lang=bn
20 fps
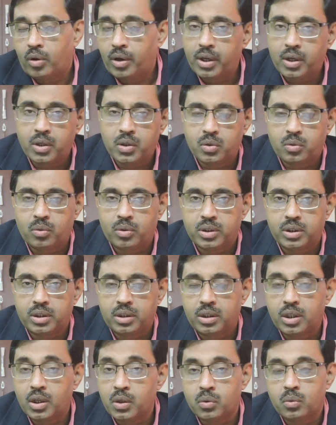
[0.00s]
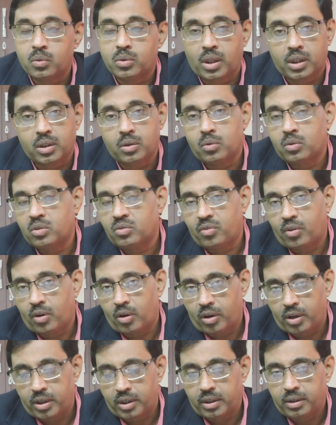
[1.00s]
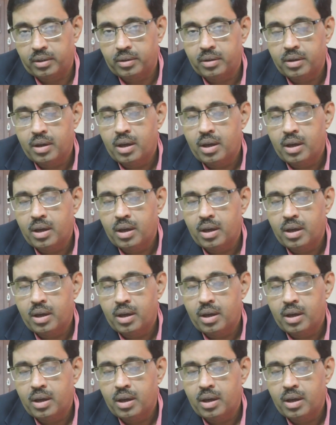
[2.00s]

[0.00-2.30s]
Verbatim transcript: অনেক কিছু করেছেন কিন্তু তাদের কোনো ফল হয়নি